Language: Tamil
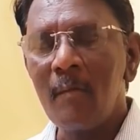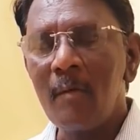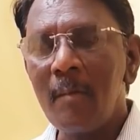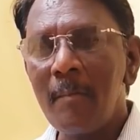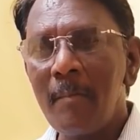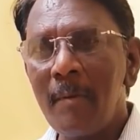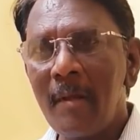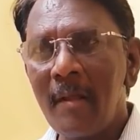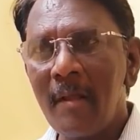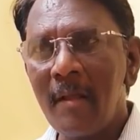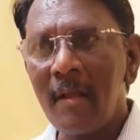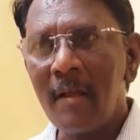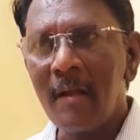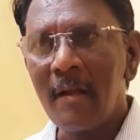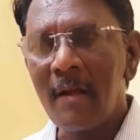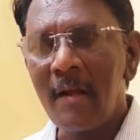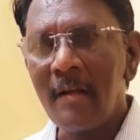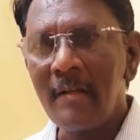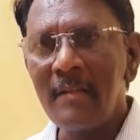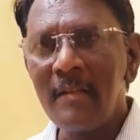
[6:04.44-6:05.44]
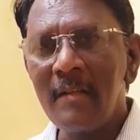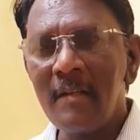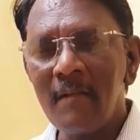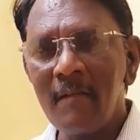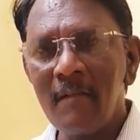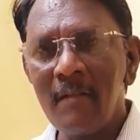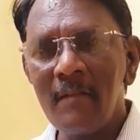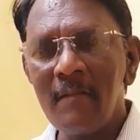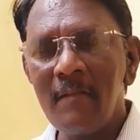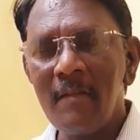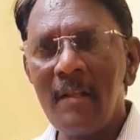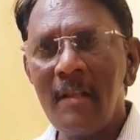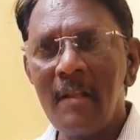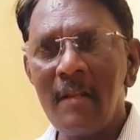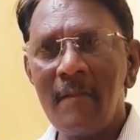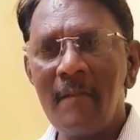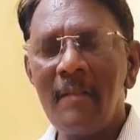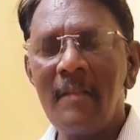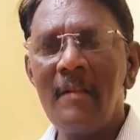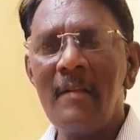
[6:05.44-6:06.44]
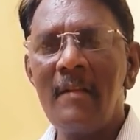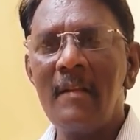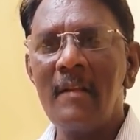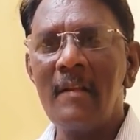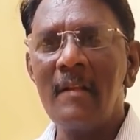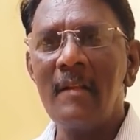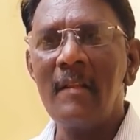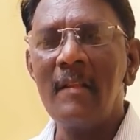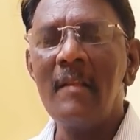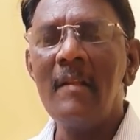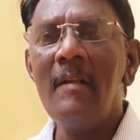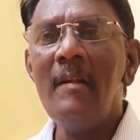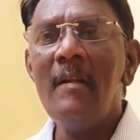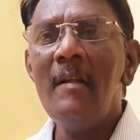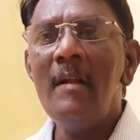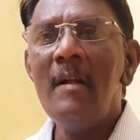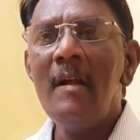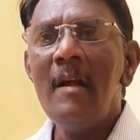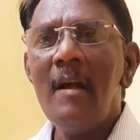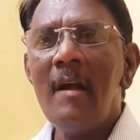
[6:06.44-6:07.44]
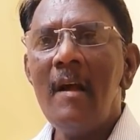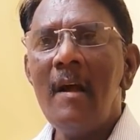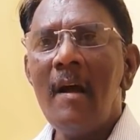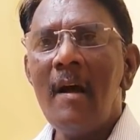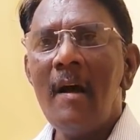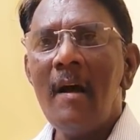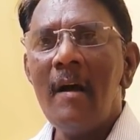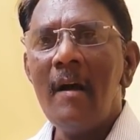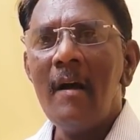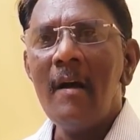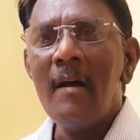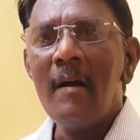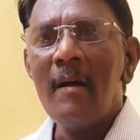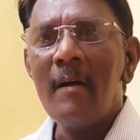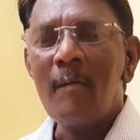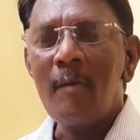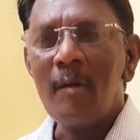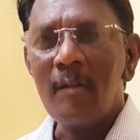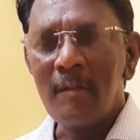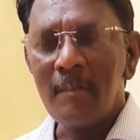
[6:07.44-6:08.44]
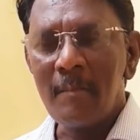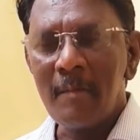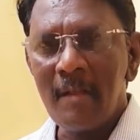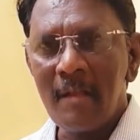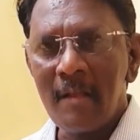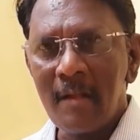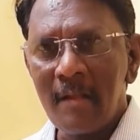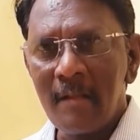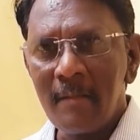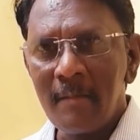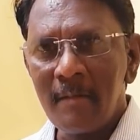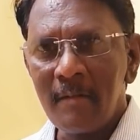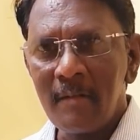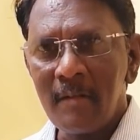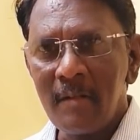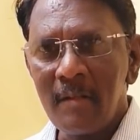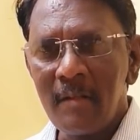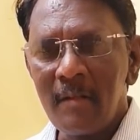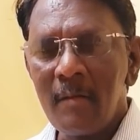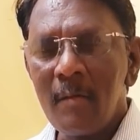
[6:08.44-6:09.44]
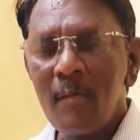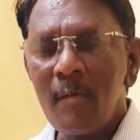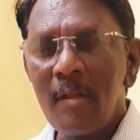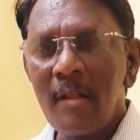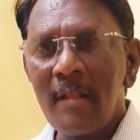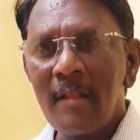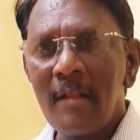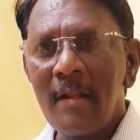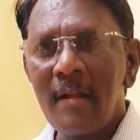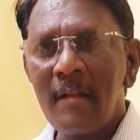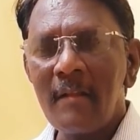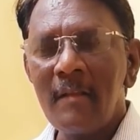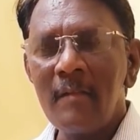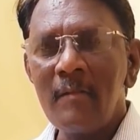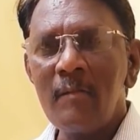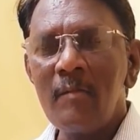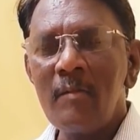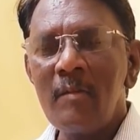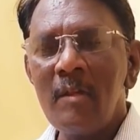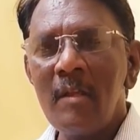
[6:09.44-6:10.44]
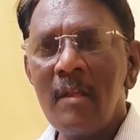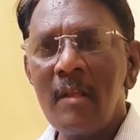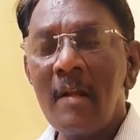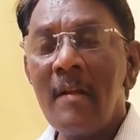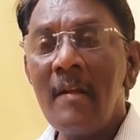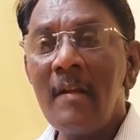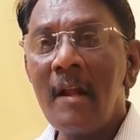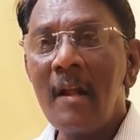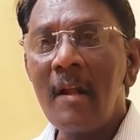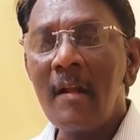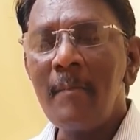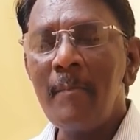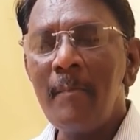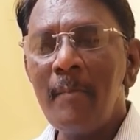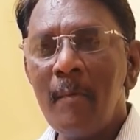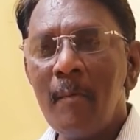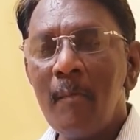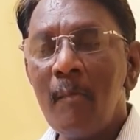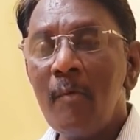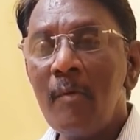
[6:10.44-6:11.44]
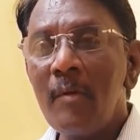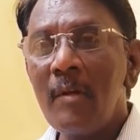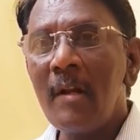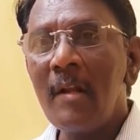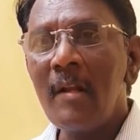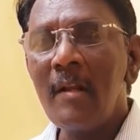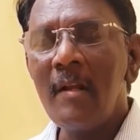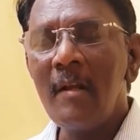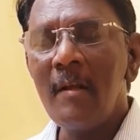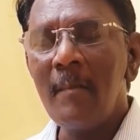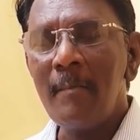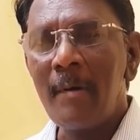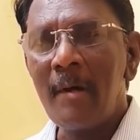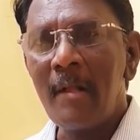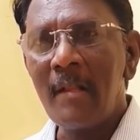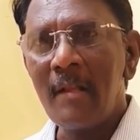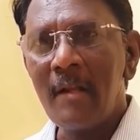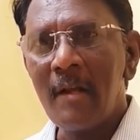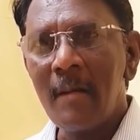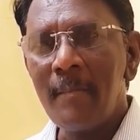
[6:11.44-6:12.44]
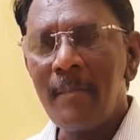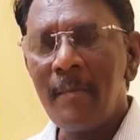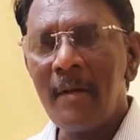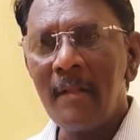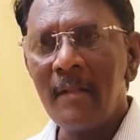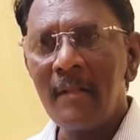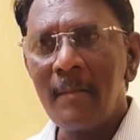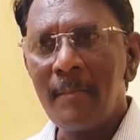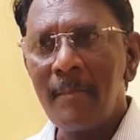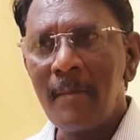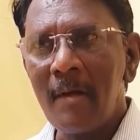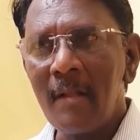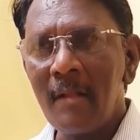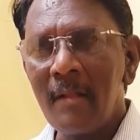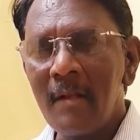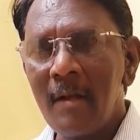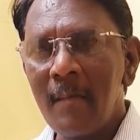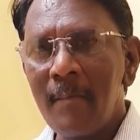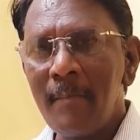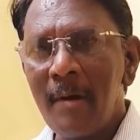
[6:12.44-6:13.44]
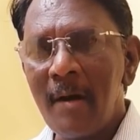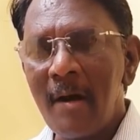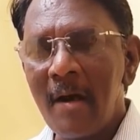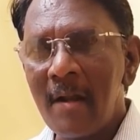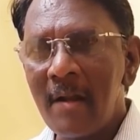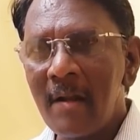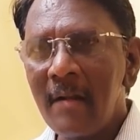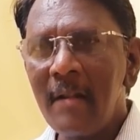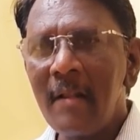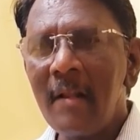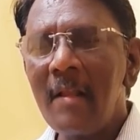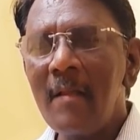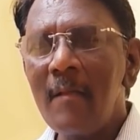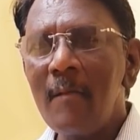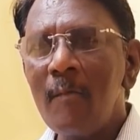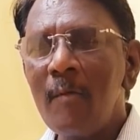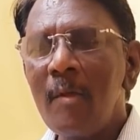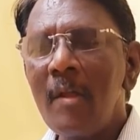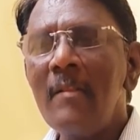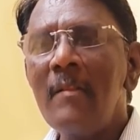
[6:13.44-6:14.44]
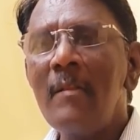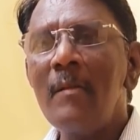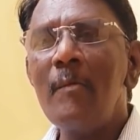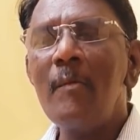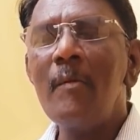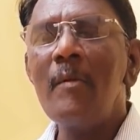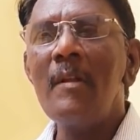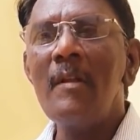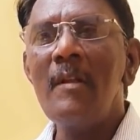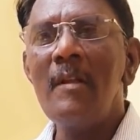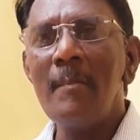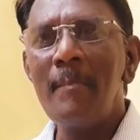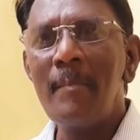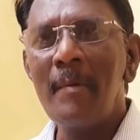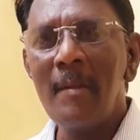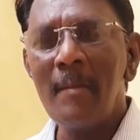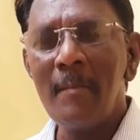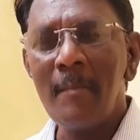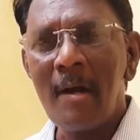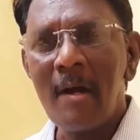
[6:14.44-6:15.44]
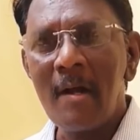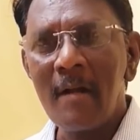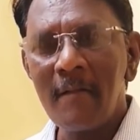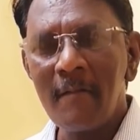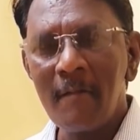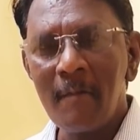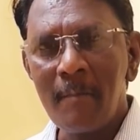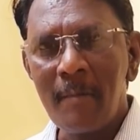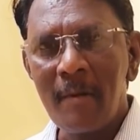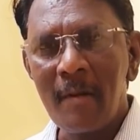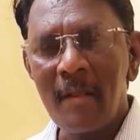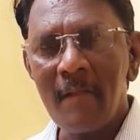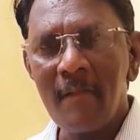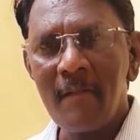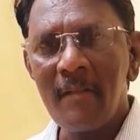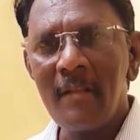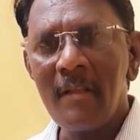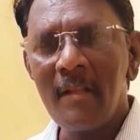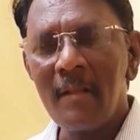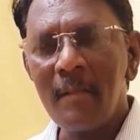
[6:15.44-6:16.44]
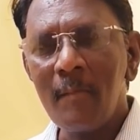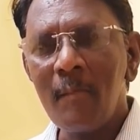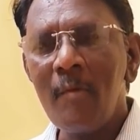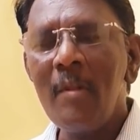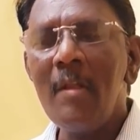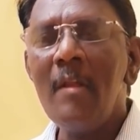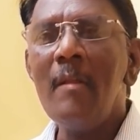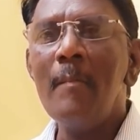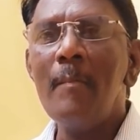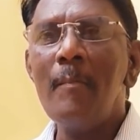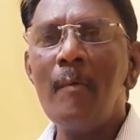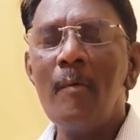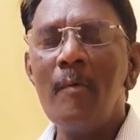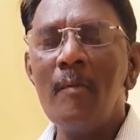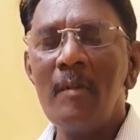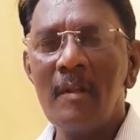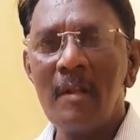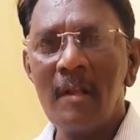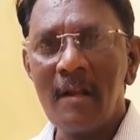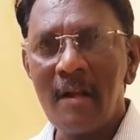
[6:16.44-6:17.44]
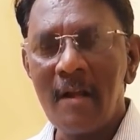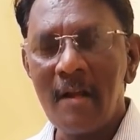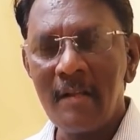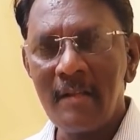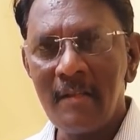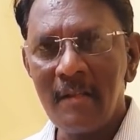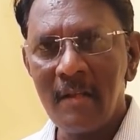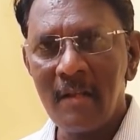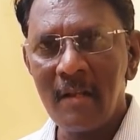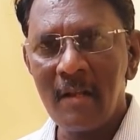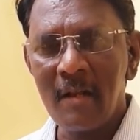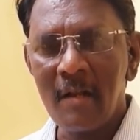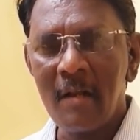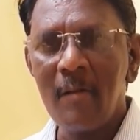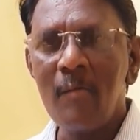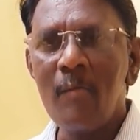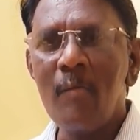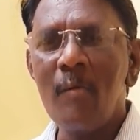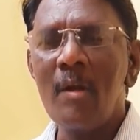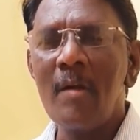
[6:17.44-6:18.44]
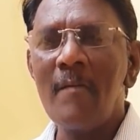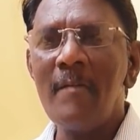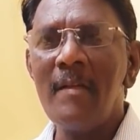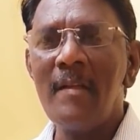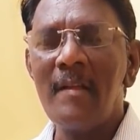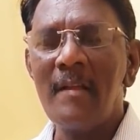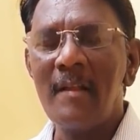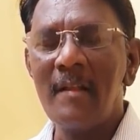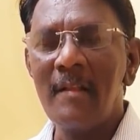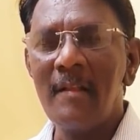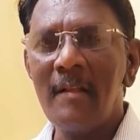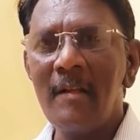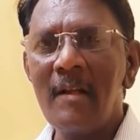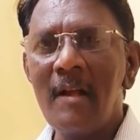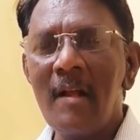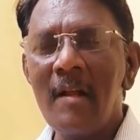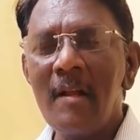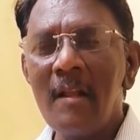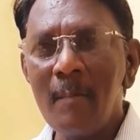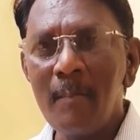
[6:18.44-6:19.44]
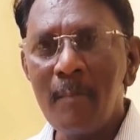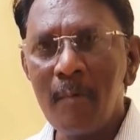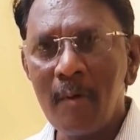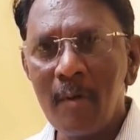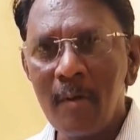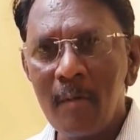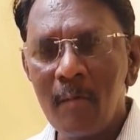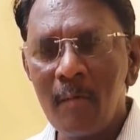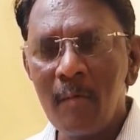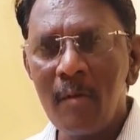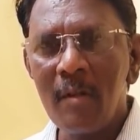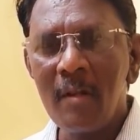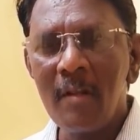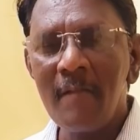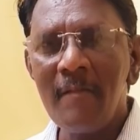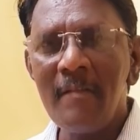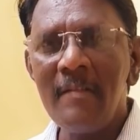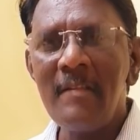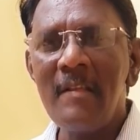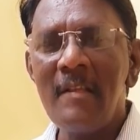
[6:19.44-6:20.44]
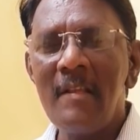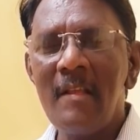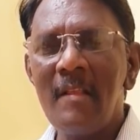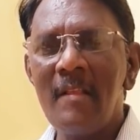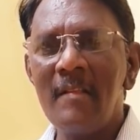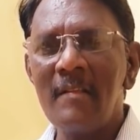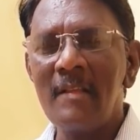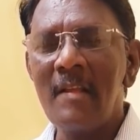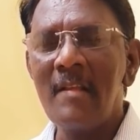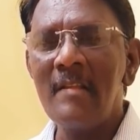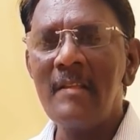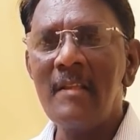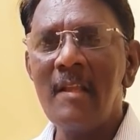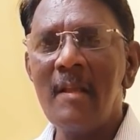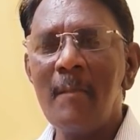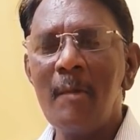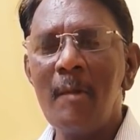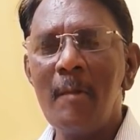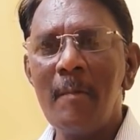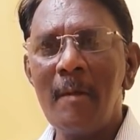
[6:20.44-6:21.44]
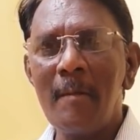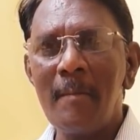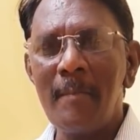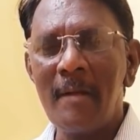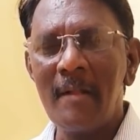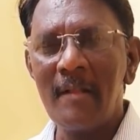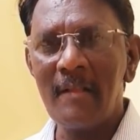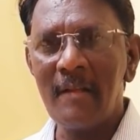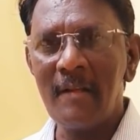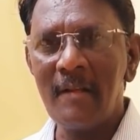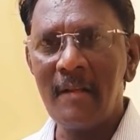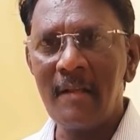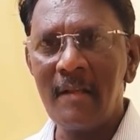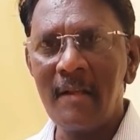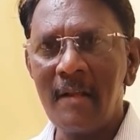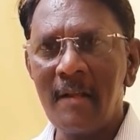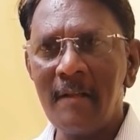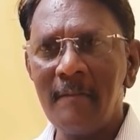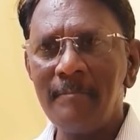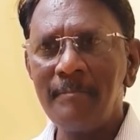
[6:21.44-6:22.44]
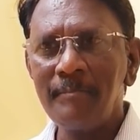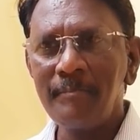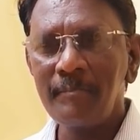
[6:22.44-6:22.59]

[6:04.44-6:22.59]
கூட பல காட்சிகள் வந்து வெளியில் வந்துட்டு இருக்குது கோத்தபய ராஜபக்சே இருக்கக்கூடிய அந்த இடத்தை சுற்றி ரெண்டு அடுப்பு மூன்று அடுக்கு பாதுகாப்பு அந்த பாதுகாப்பு அரண்களை உடைத்து கொண்டு எப்படி மாணவர் படை வந்து அந்த முன்னேறி போகுதுன்ற காட்சிகள்லாம் கண்கூடாகவே இருக்கிறது கண்ணீர் புகை குண்டுகளை வீசி இதை சரி செய்ய முடியுமான்னு பார்த்துட்டு இருக்கிறாங்க